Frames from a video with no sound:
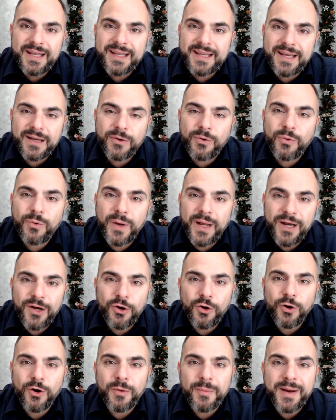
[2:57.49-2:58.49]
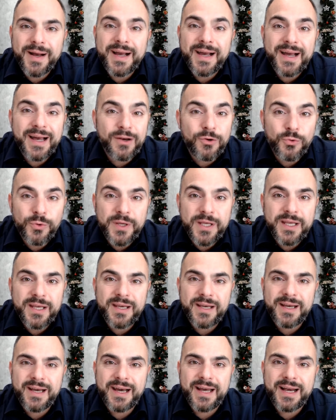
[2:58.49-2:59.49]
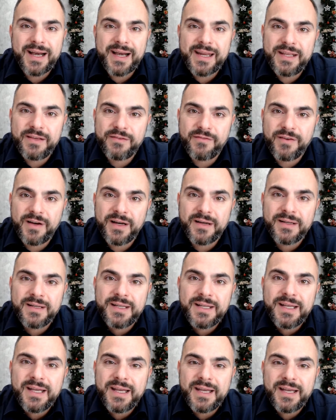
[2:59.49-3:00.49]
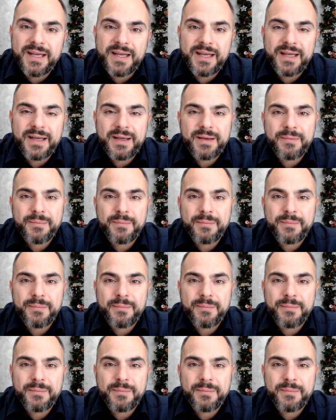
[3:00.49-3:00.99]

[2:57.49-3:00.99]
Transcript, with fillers: che quello a lui arriva, eh,